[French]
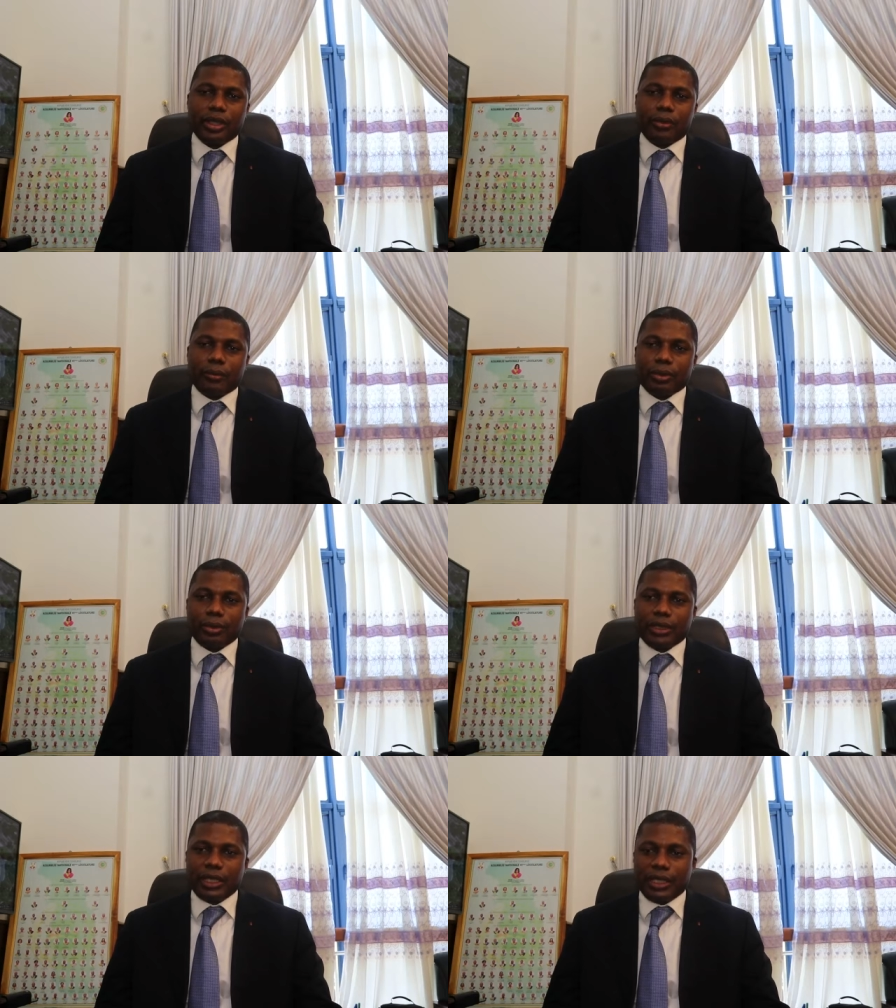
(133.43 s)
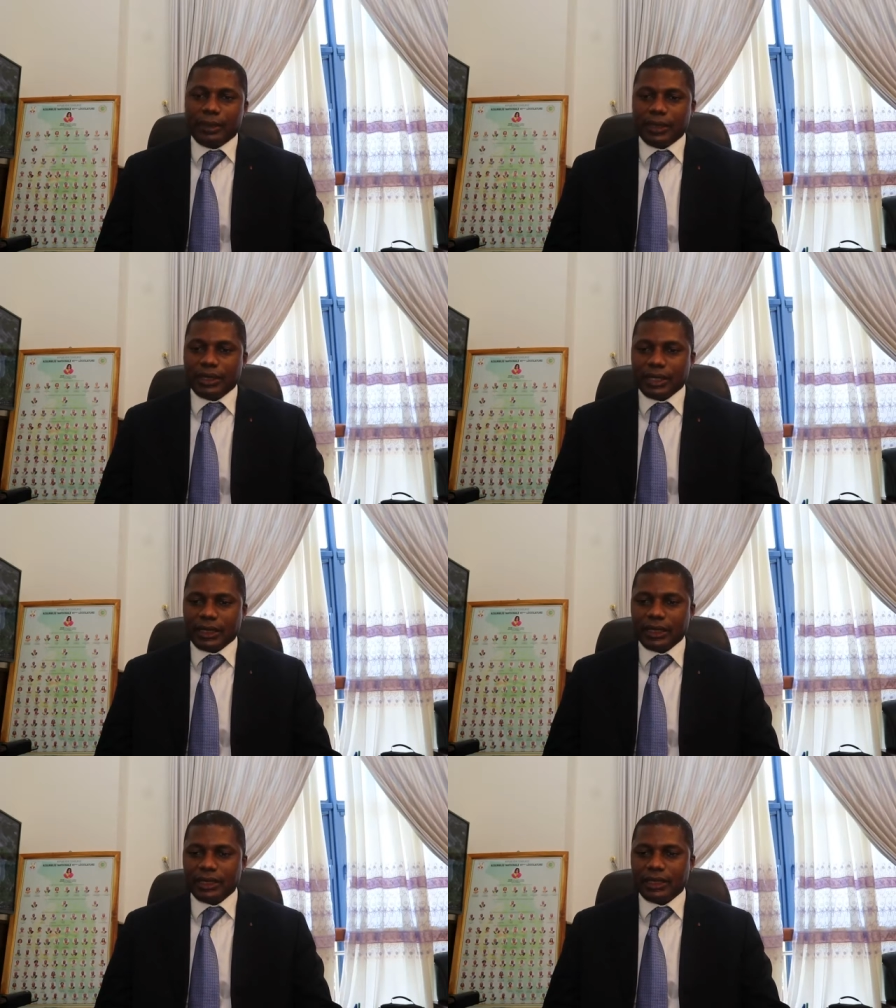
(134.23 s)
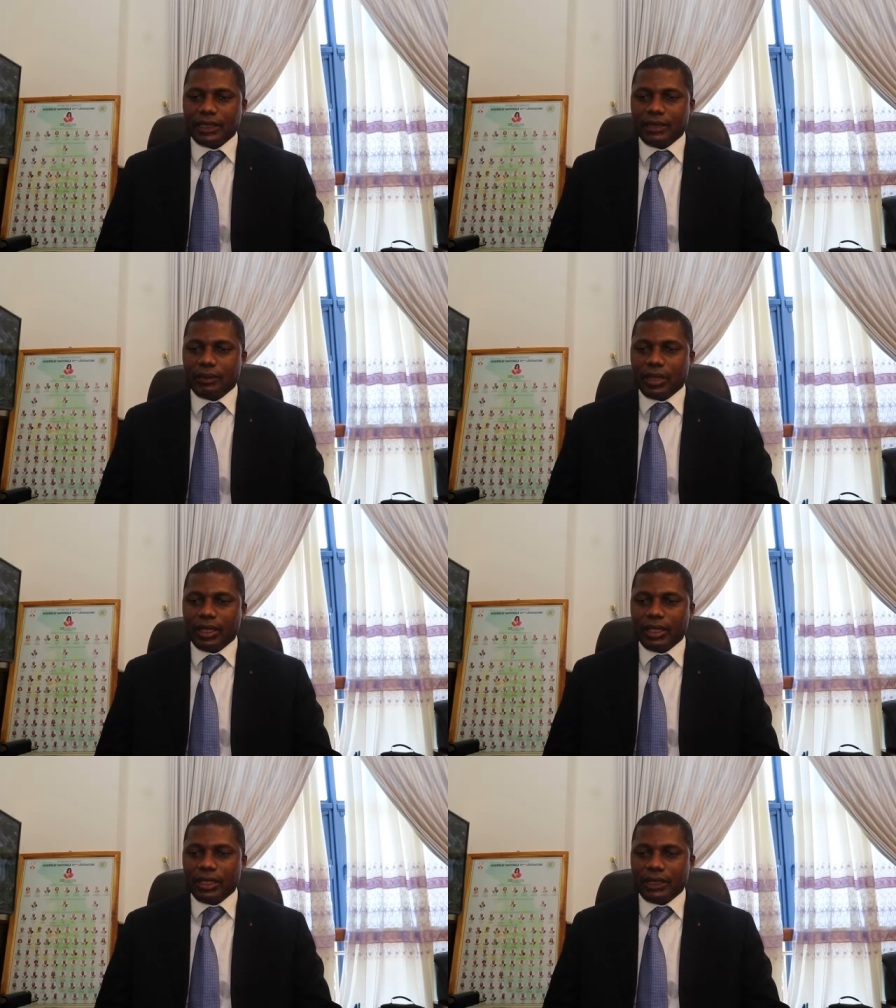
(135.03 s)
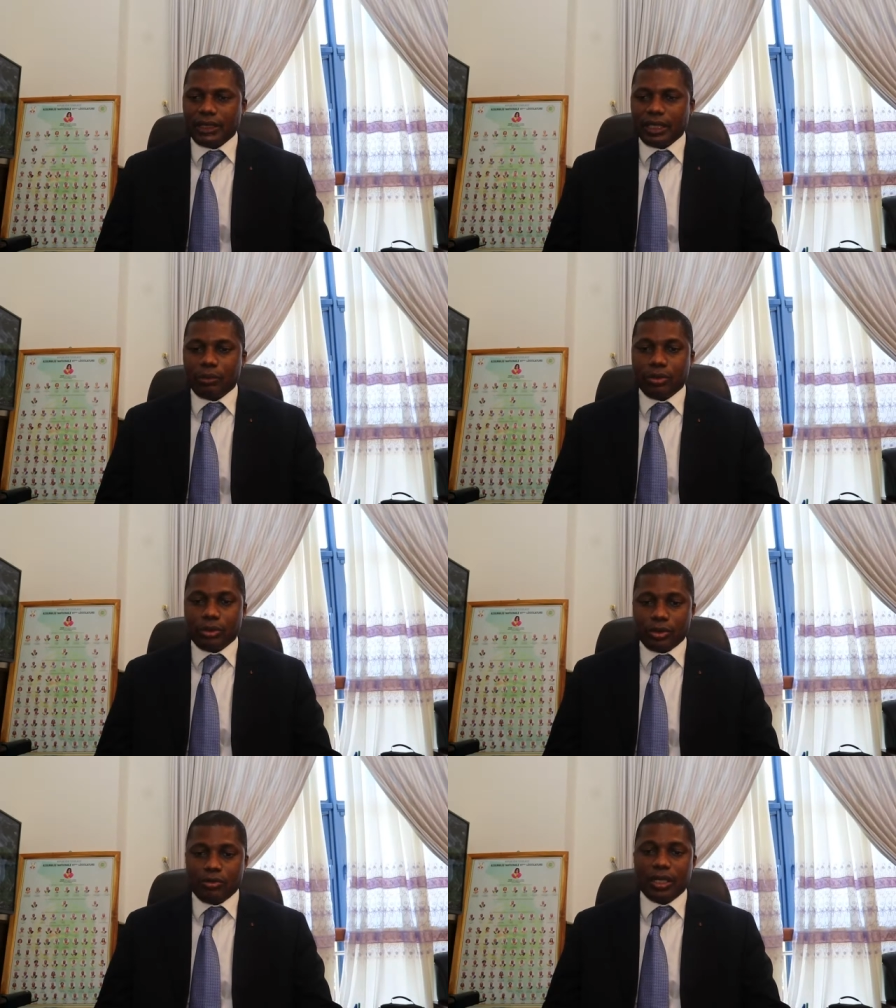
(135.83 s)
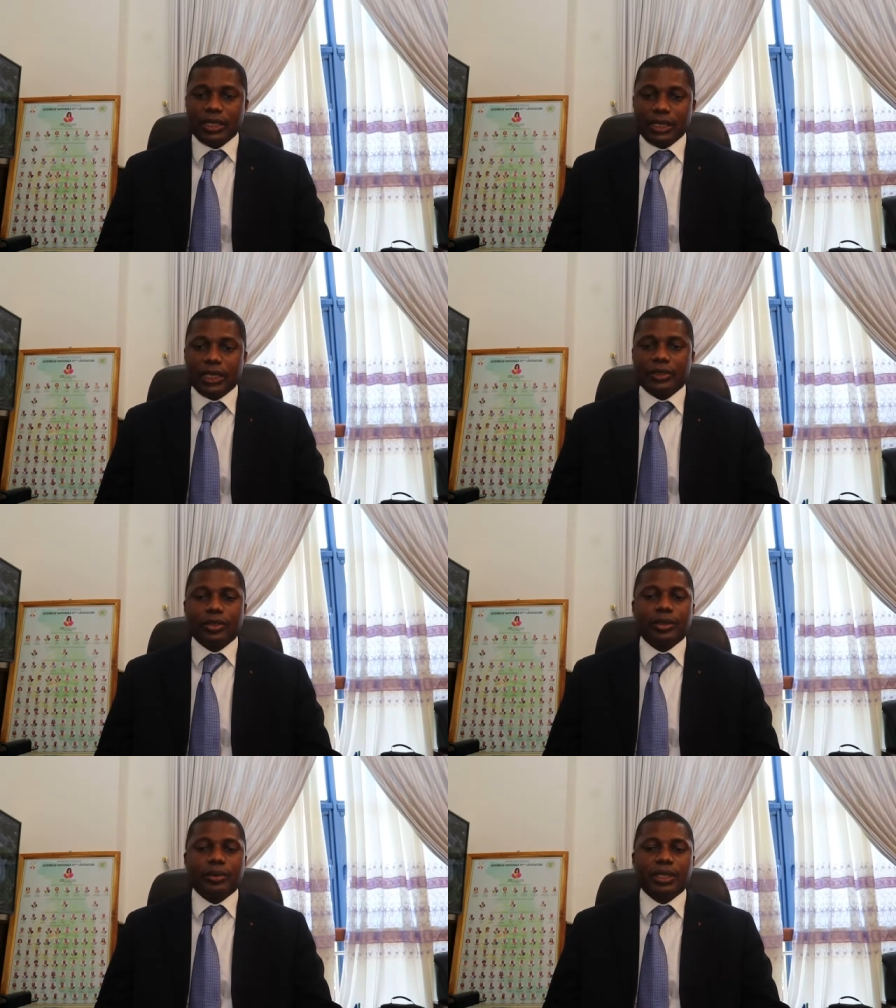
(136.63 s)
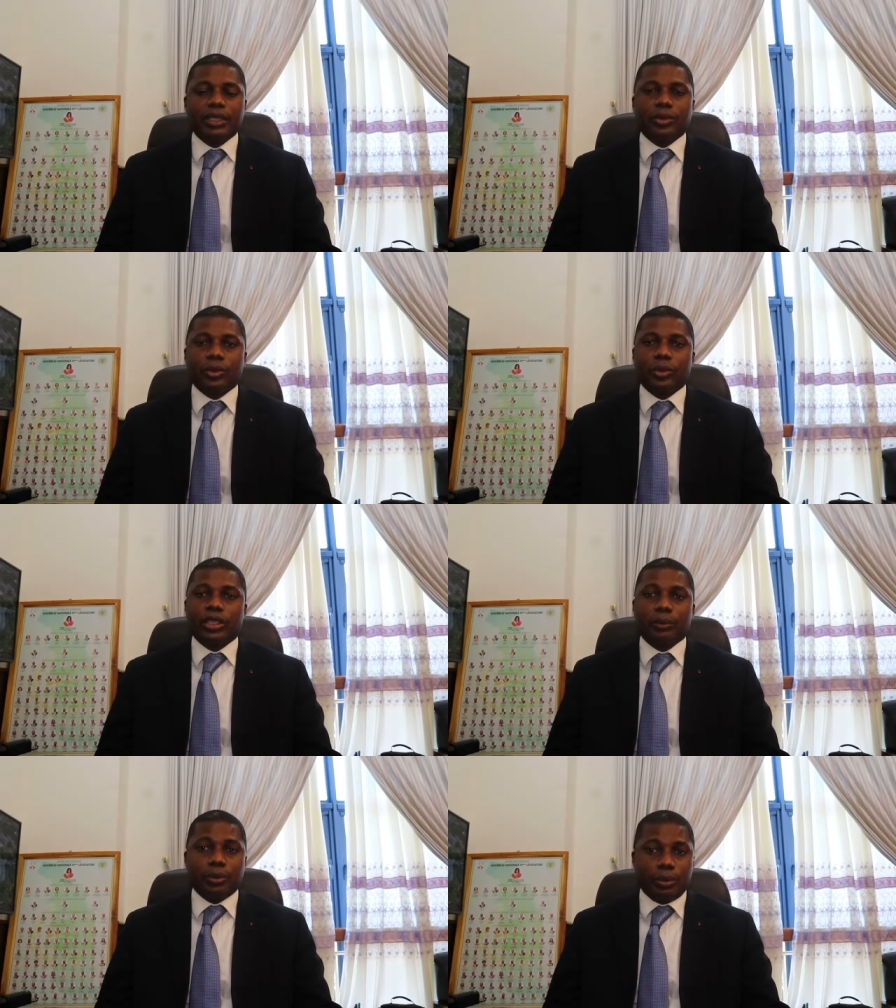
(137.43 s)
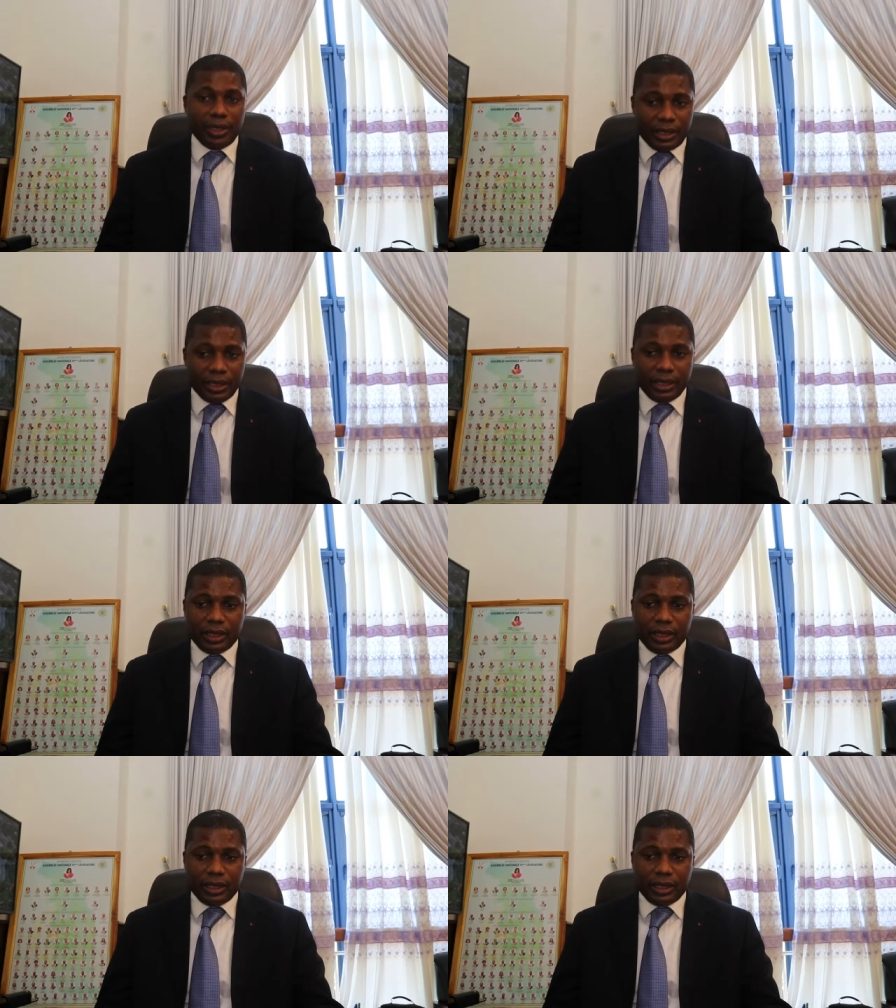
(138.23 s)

pour doter la médiatrice des moyens nécessaires pour recevoir les déclarations de biens des autorités publiques